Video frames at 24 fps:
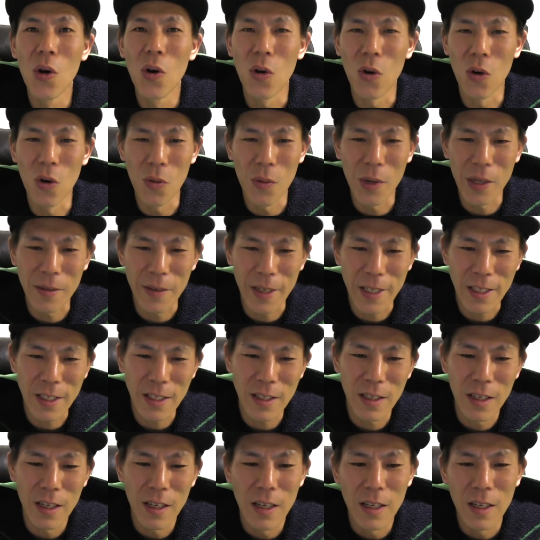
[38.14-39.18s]
思いま
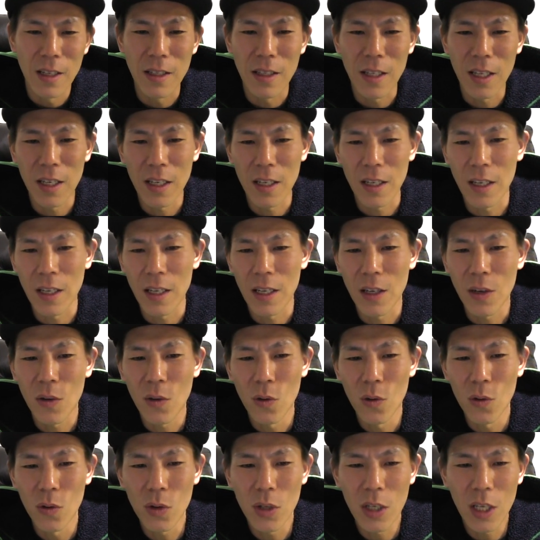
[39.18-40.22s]
すで、
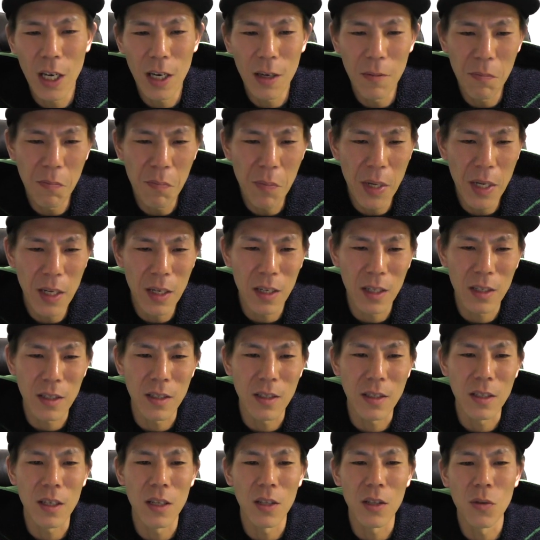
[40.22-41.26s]
このキャンペーンなん
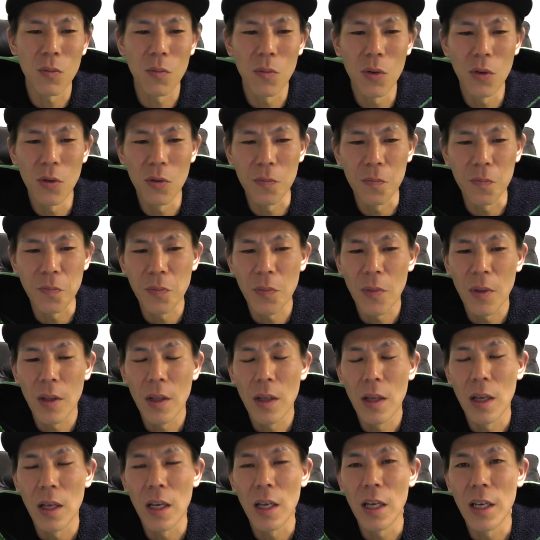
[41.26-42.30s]
ですけども、
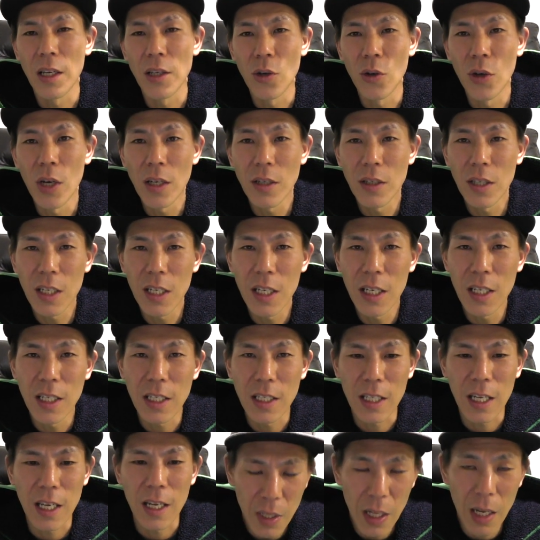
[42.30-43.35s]
予約期間
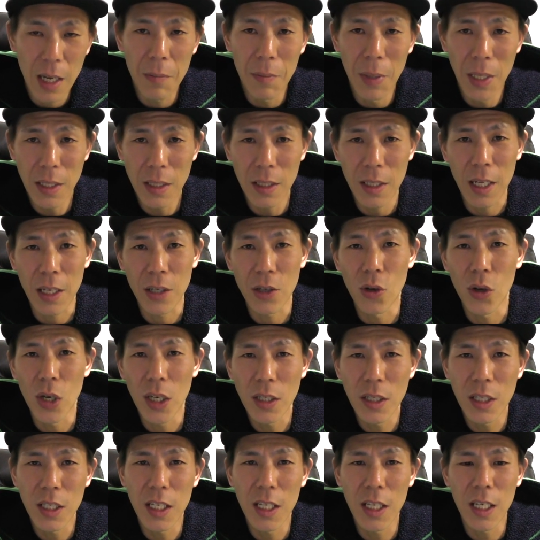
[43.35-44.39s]
がね、まずね予
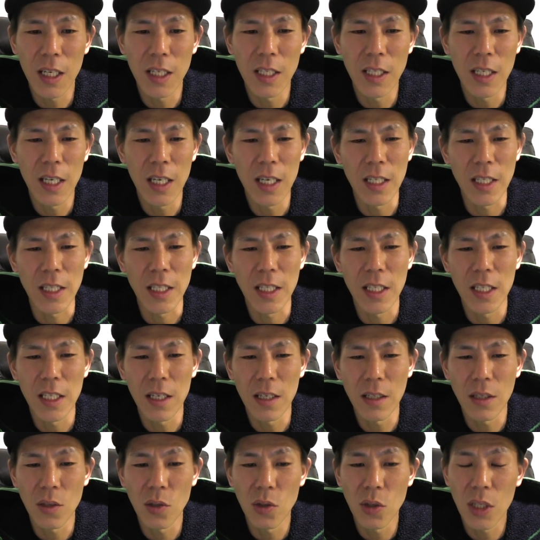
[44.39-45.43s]
約期間が1
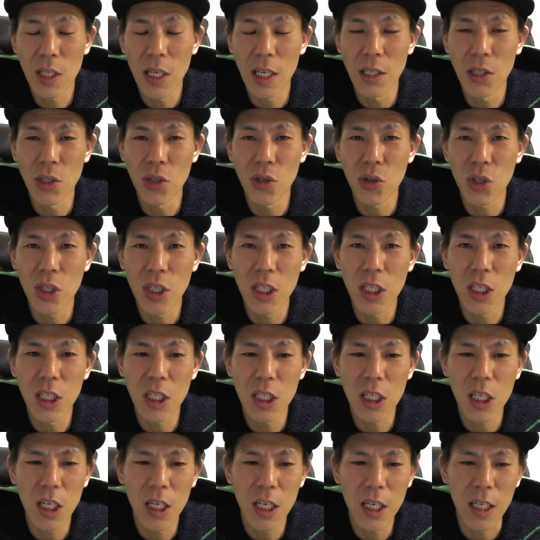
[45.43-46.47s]
月の31
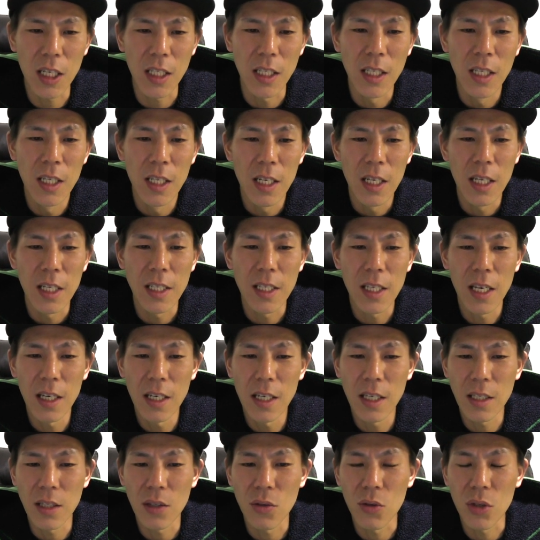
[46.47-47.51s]
日から3
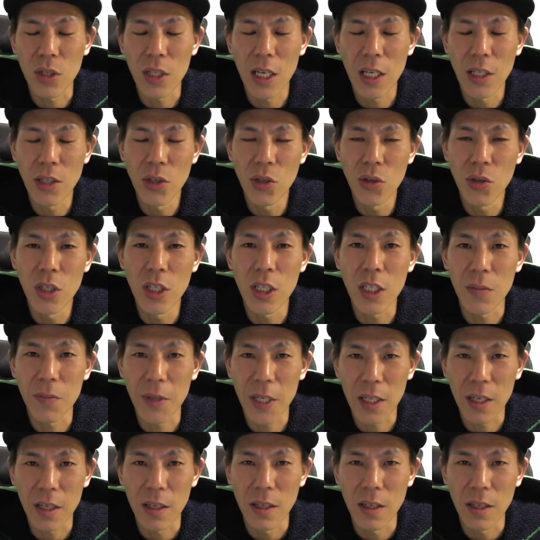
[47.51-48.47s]
月の30日ま